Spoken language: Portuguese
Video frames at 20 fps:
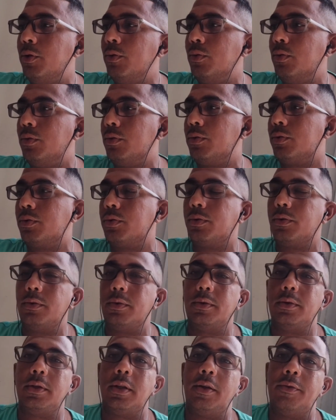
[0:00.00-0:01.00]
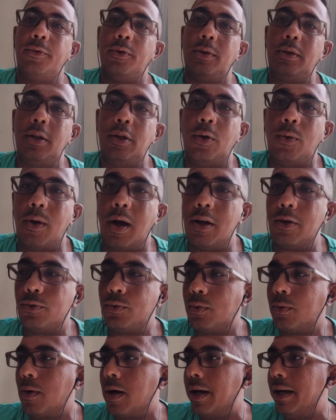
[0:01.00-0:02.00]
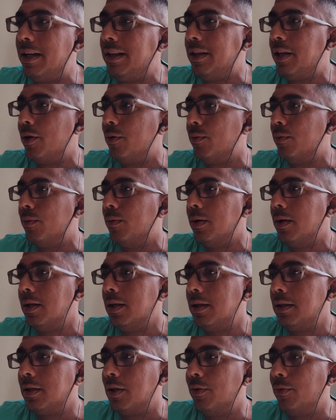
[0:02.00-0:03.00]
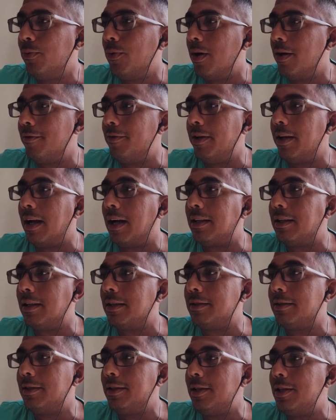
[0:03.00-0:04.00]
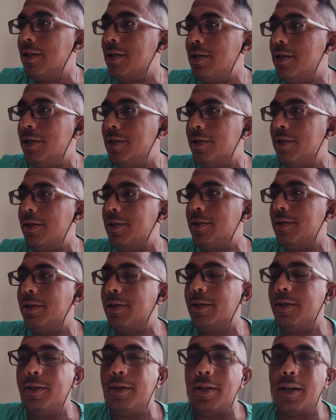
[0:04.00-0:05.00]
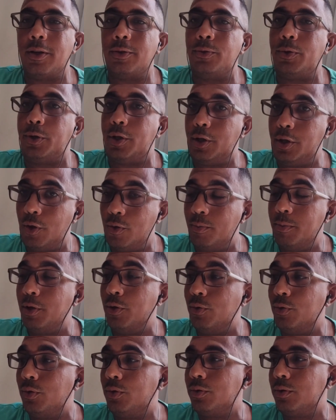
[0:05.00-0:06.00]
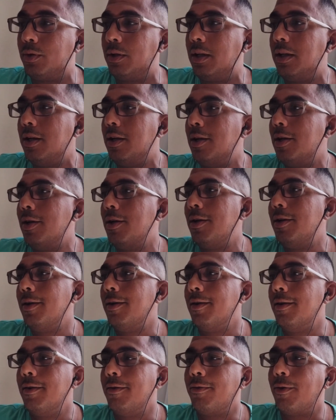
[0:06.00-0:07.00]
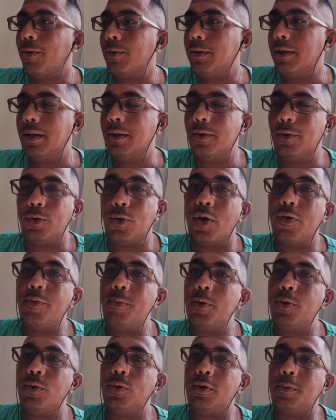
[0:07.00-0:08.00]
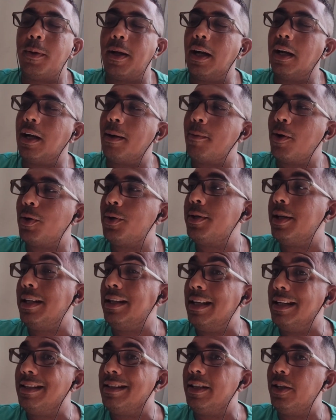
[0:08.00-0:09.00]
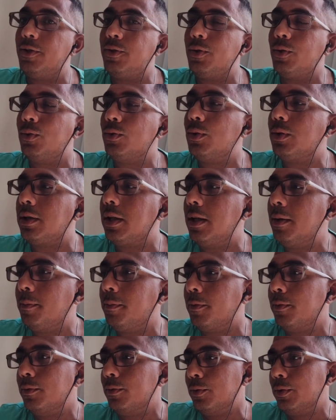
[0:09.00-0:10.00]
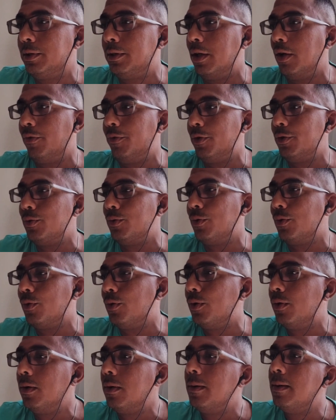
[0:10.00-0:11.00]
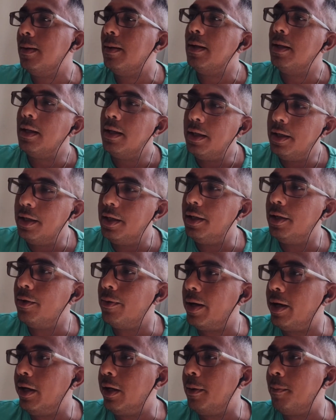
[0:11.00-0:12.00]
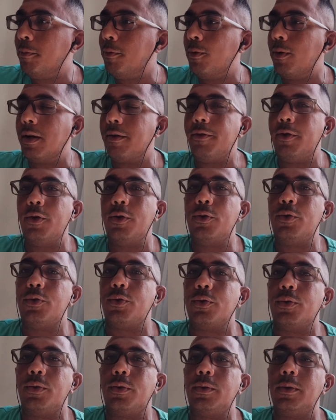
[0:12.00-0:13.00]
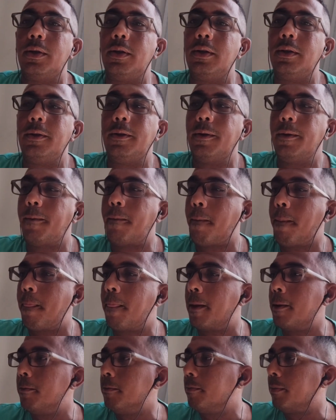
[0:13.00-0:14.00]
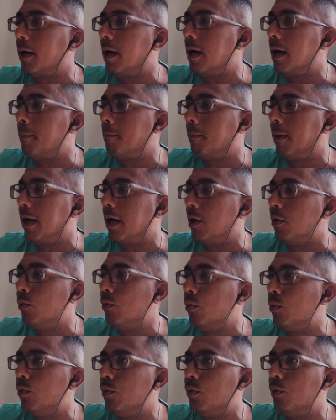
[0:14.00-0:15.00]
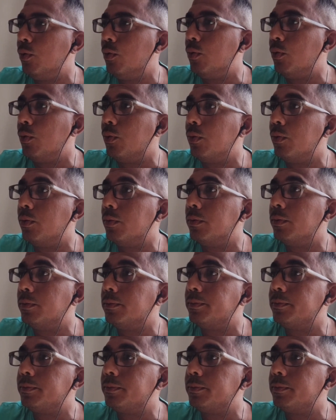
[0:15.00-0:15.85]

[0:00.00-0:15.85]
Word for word: minutos, né, faltando aos 41. Então foi uma virada assim de, de, de aos 81 minutos, né? Faltando 9 minutos para acabar, aos 36 do segundo tempo, o Ciel fez um gol e o Eric Pulga virou o jogo, né? Pra, para o,